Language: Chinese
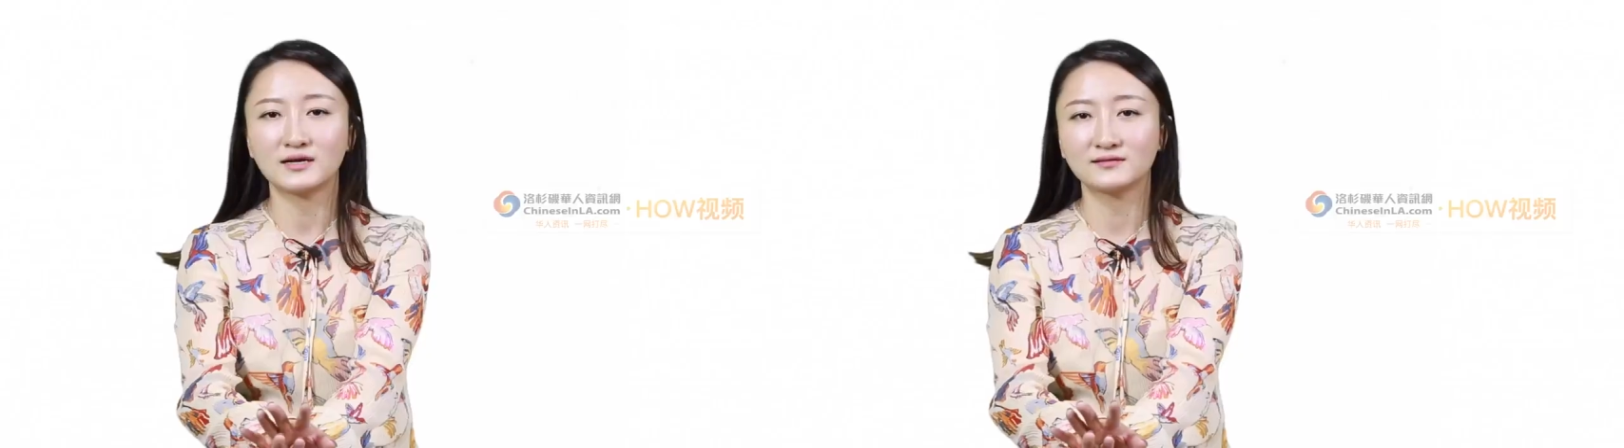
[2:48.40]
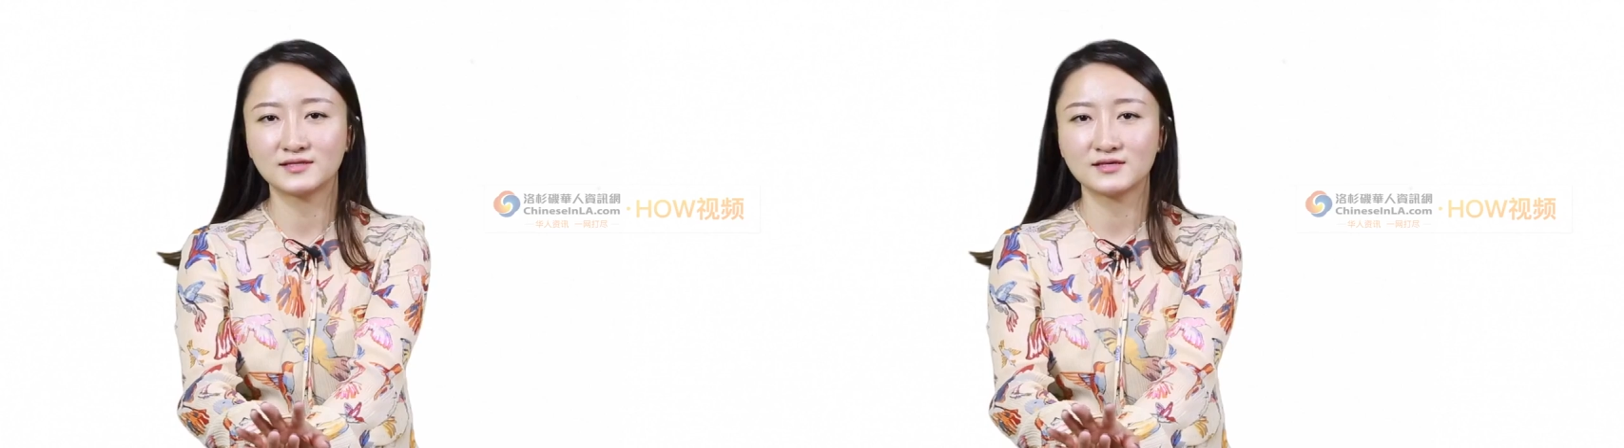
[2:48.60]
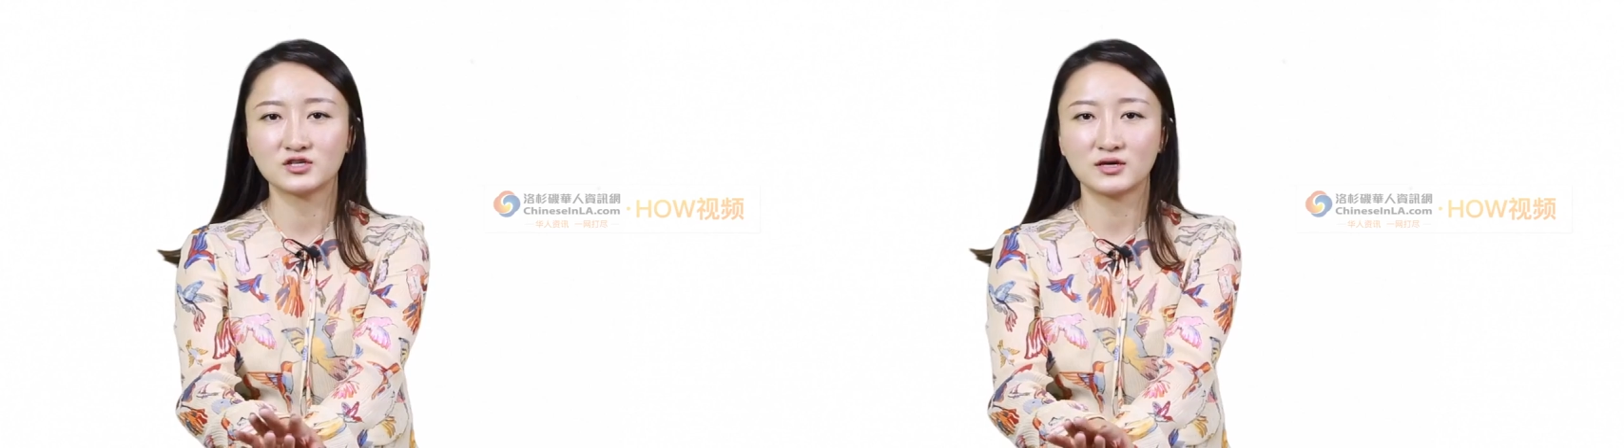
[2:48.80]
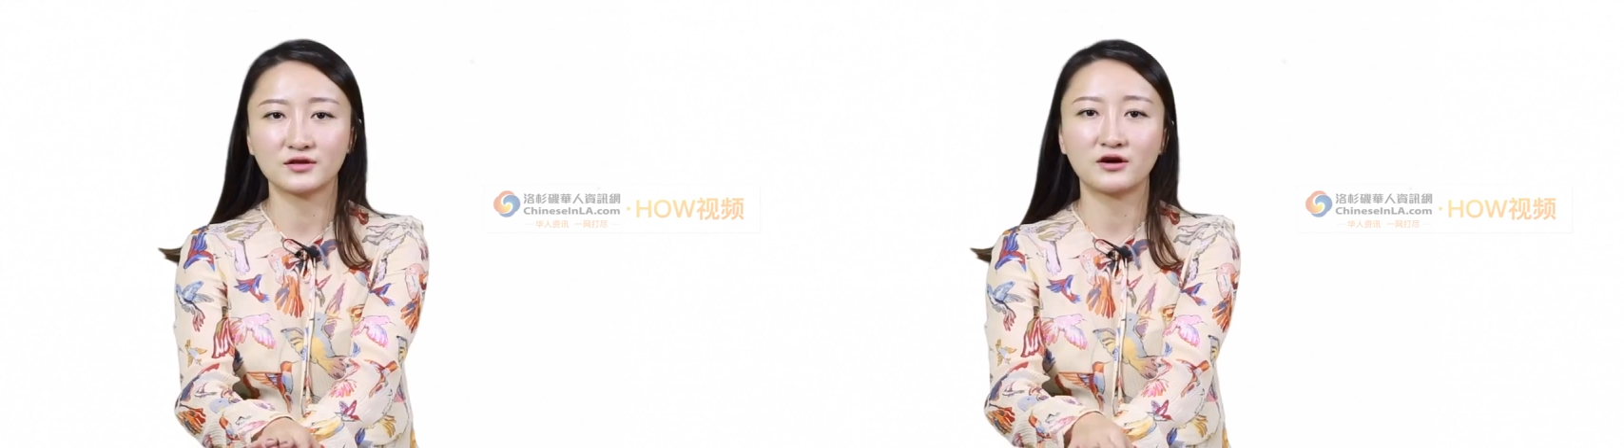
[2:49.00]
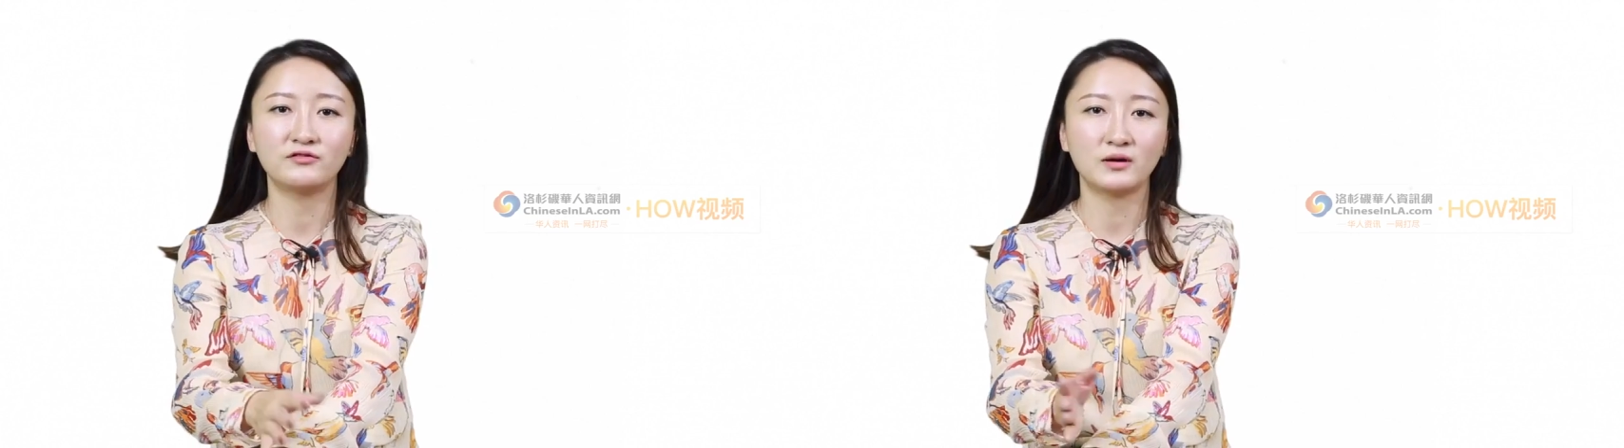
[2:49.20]
常建商
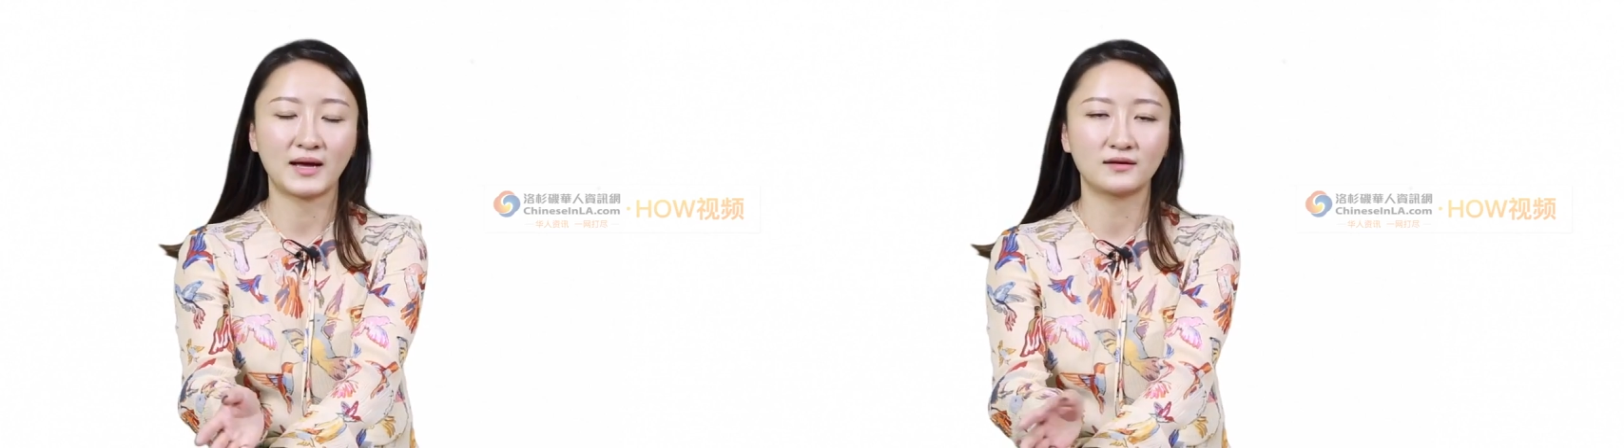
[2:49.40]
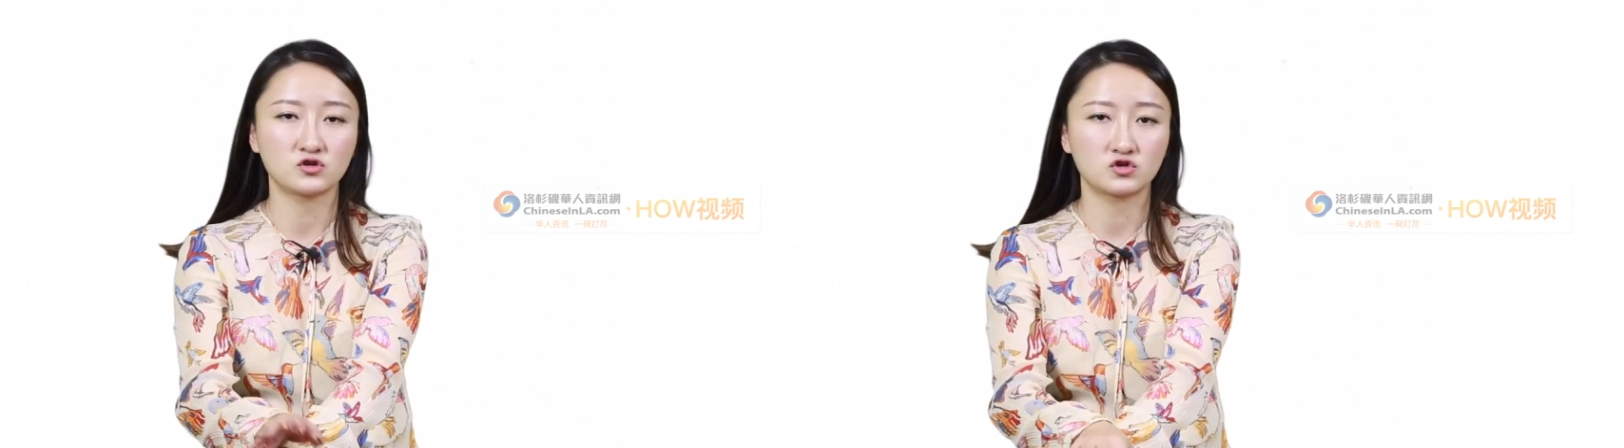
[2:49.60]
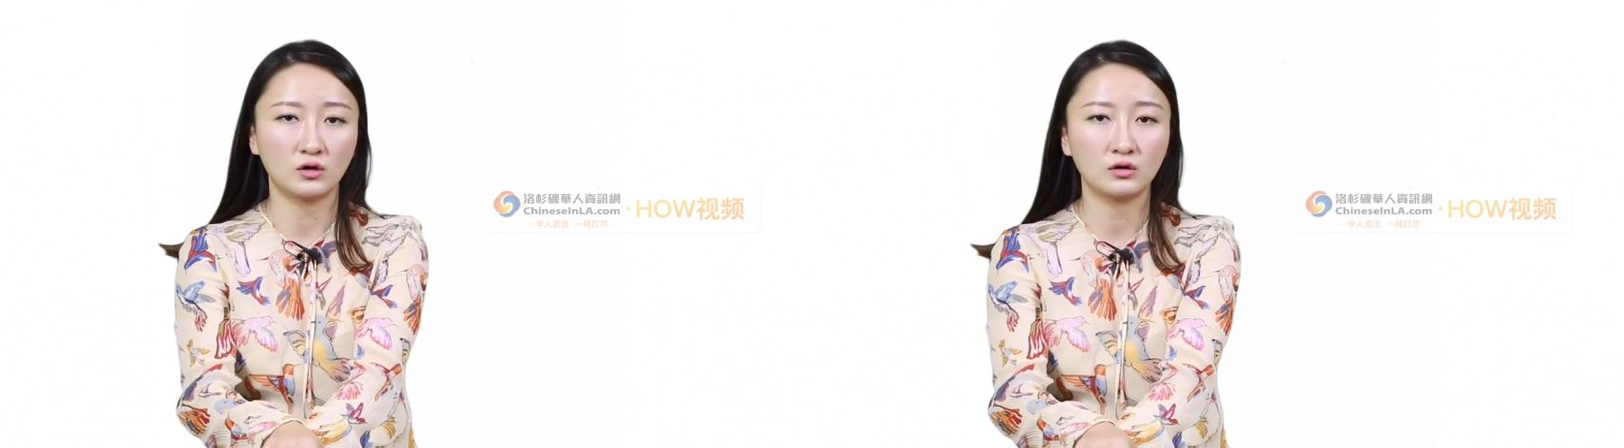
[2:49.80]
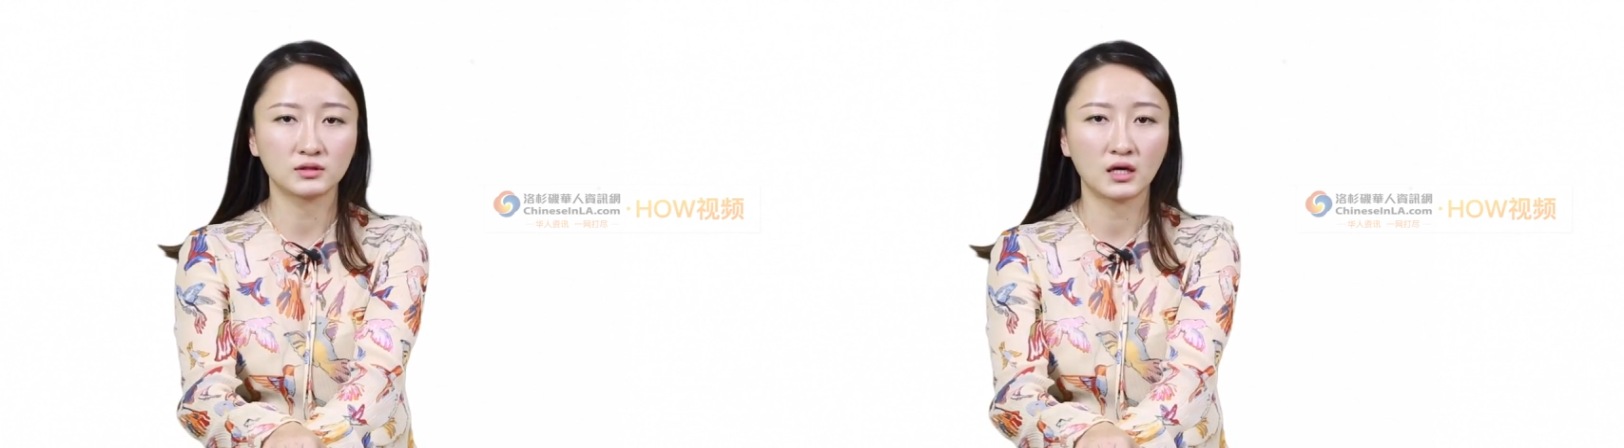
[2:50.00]
要放盘的时候